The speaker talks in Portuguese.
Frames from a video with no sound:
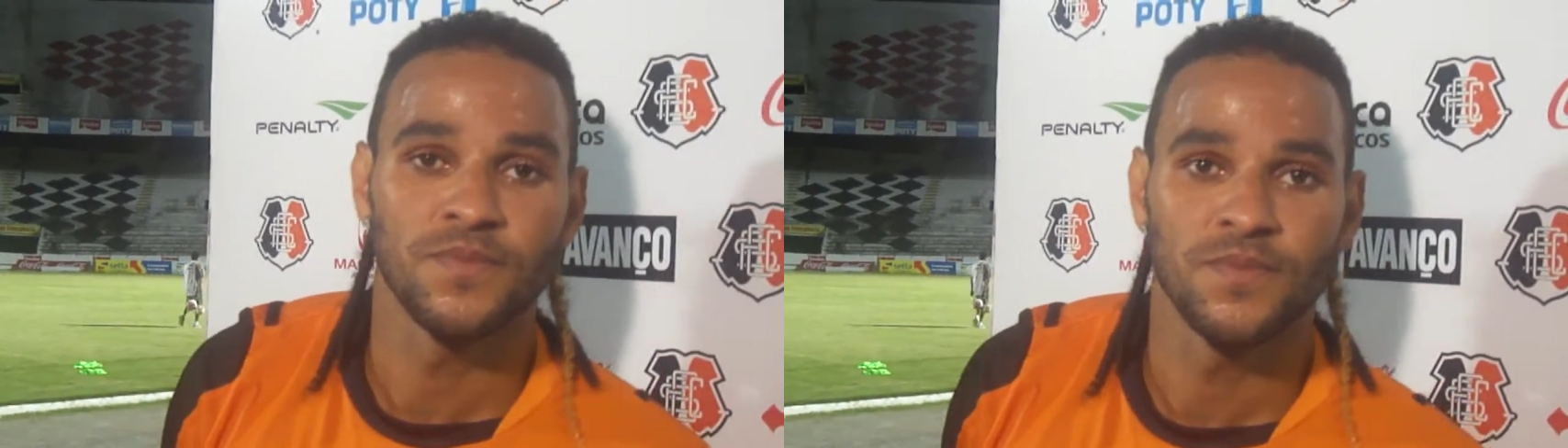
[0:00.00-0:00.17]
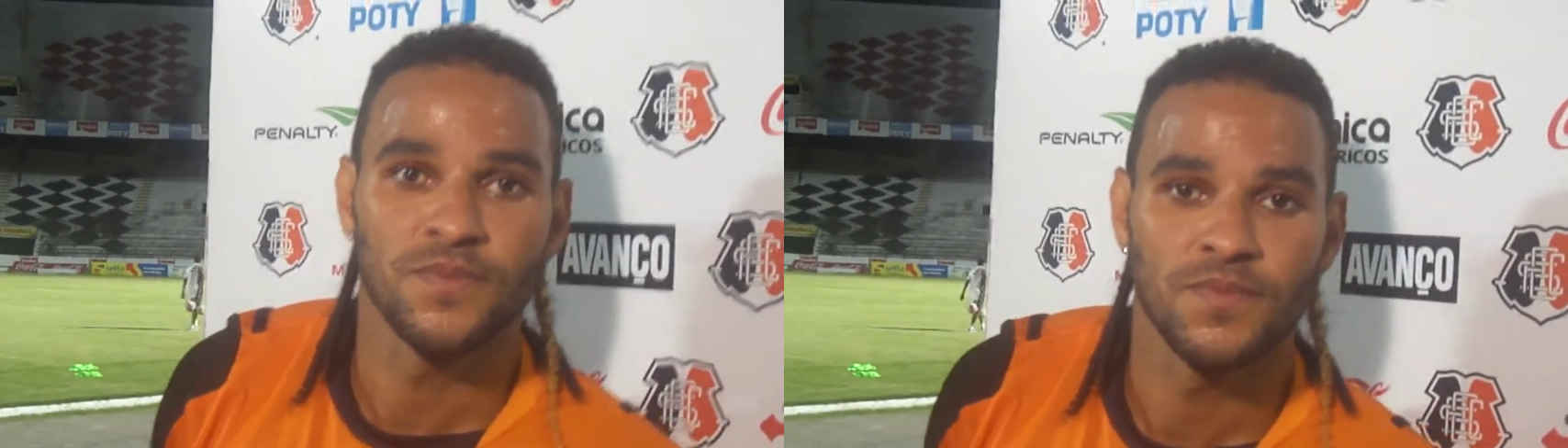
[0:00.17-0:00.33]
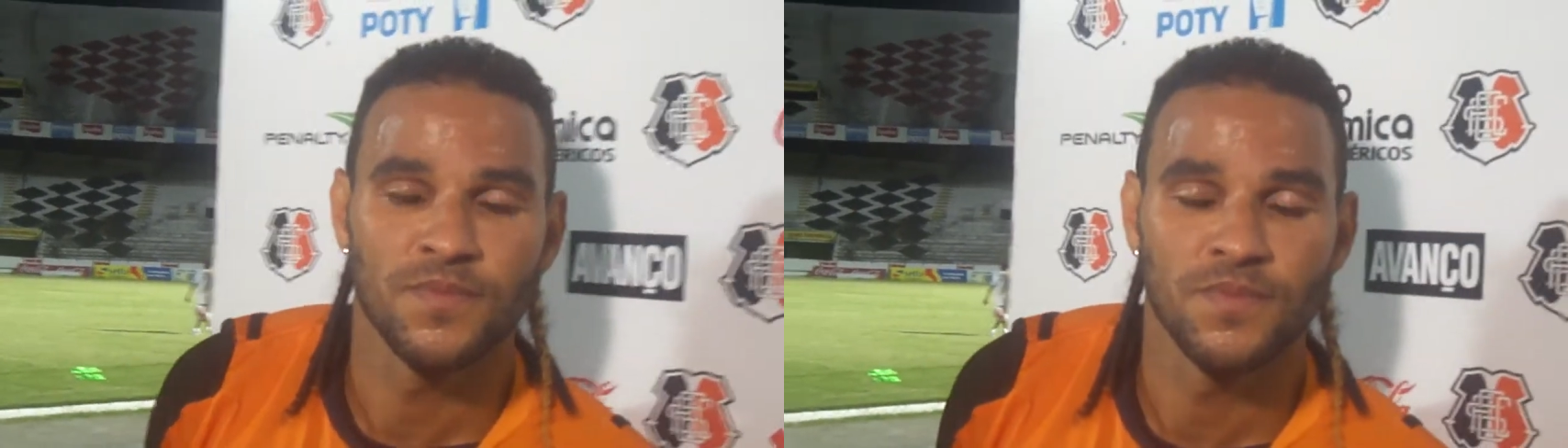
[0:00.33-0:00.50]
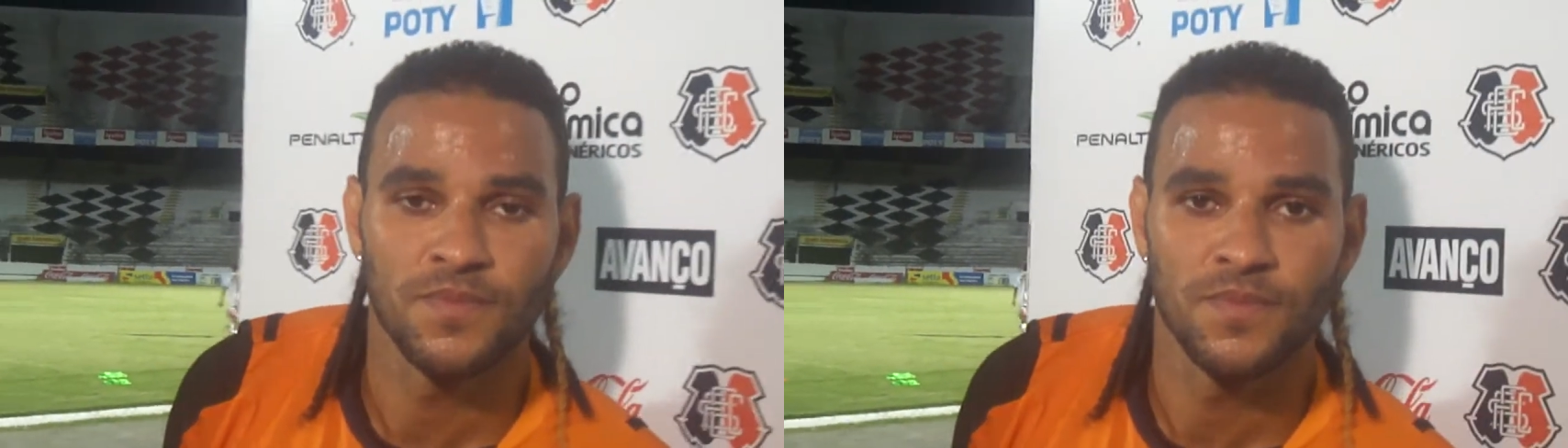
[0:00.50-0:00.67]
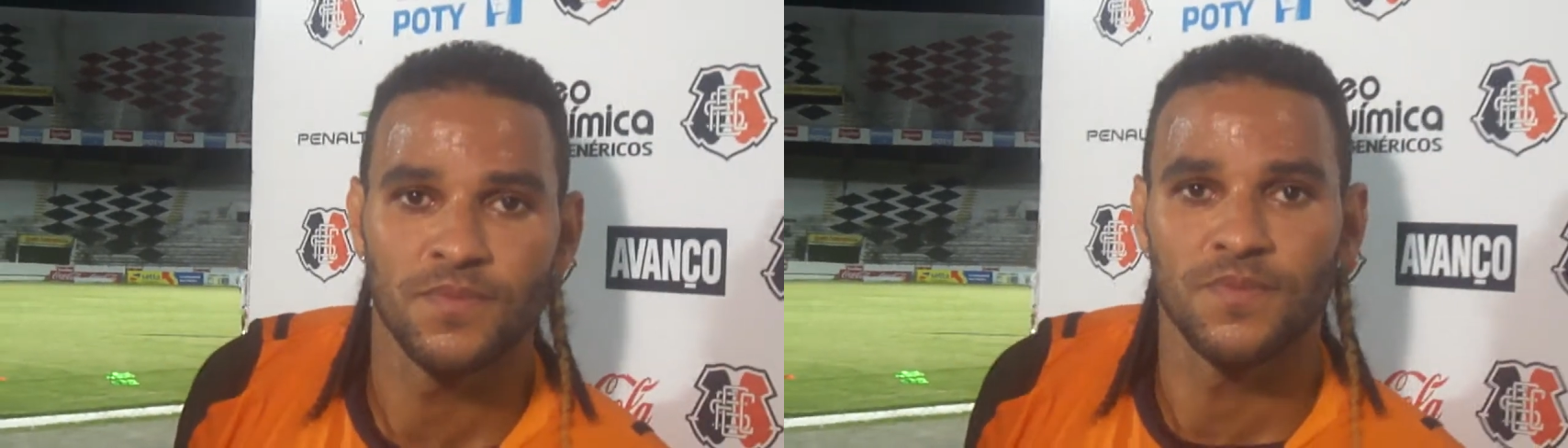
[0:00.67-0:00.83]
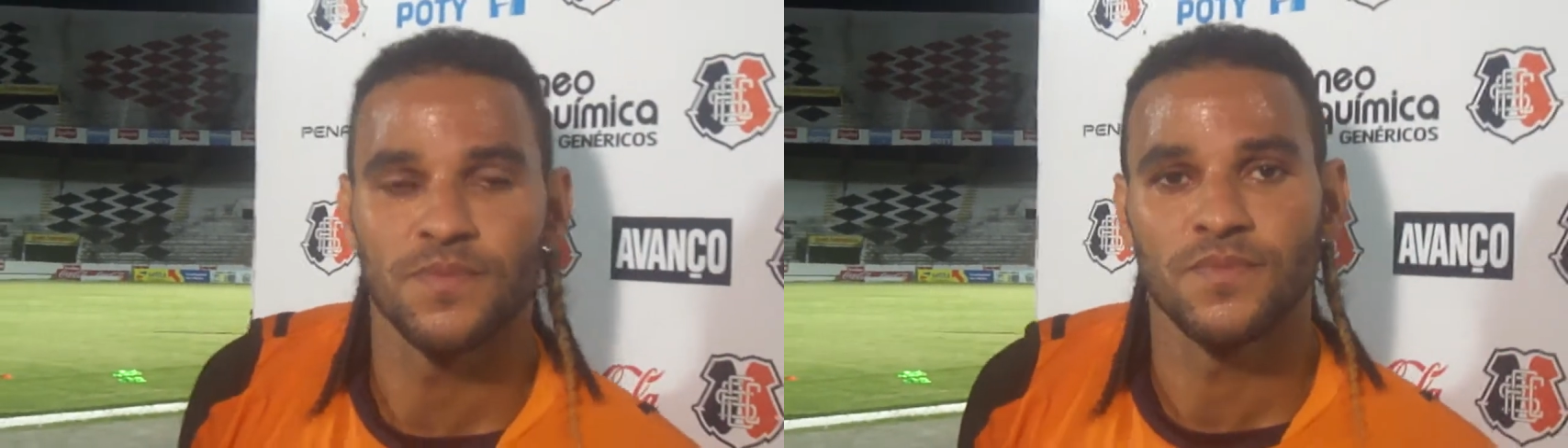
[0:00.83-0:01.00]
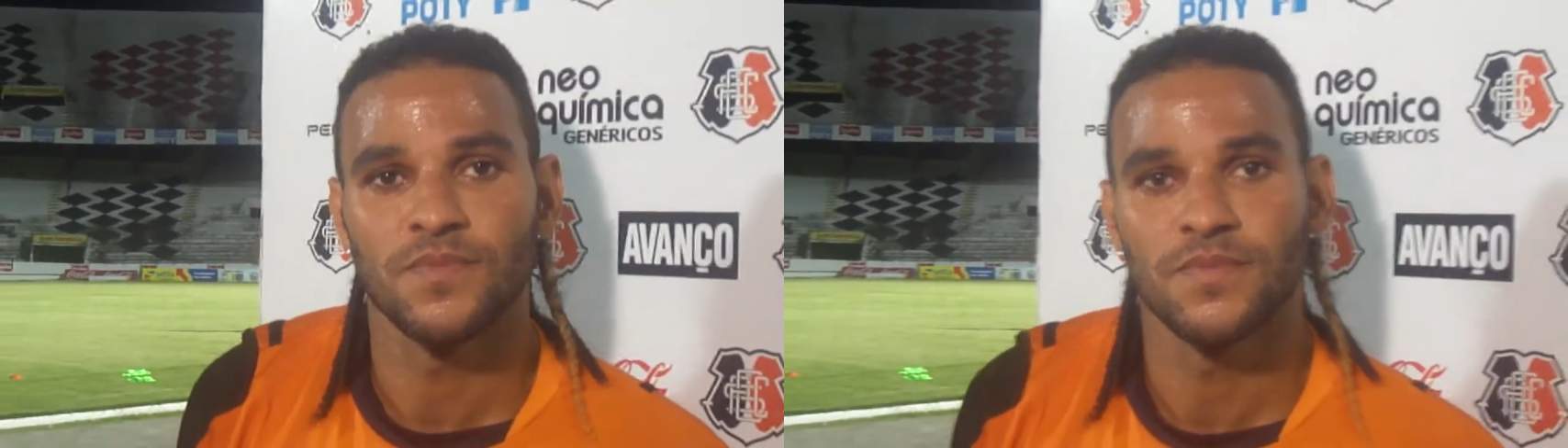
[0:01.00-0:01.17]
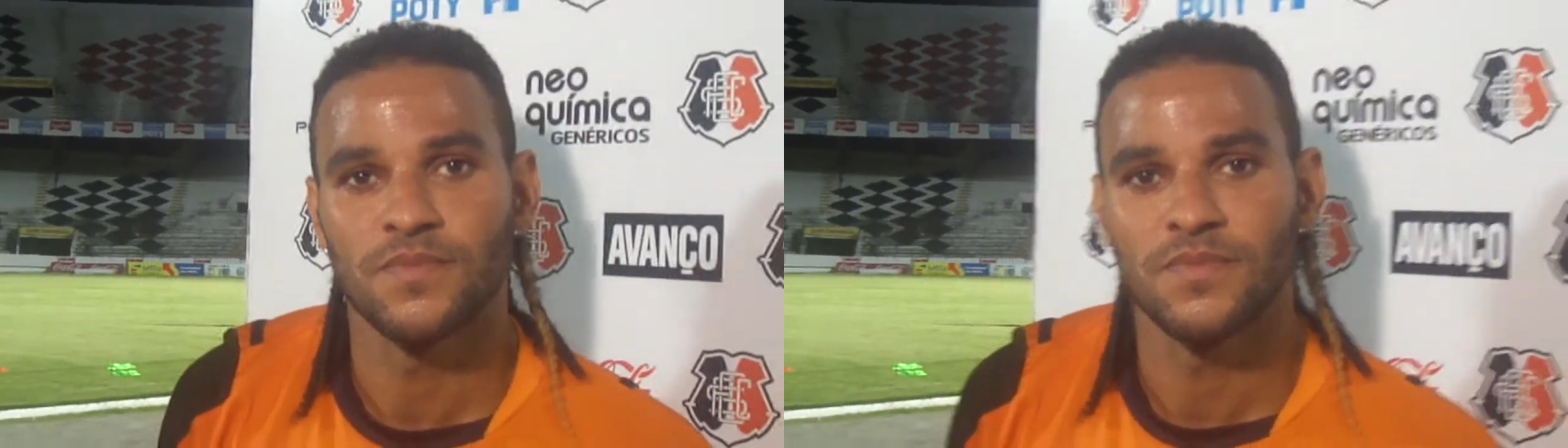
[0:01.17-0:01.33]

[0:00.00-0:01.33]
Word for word: atrativo desse jogo, né,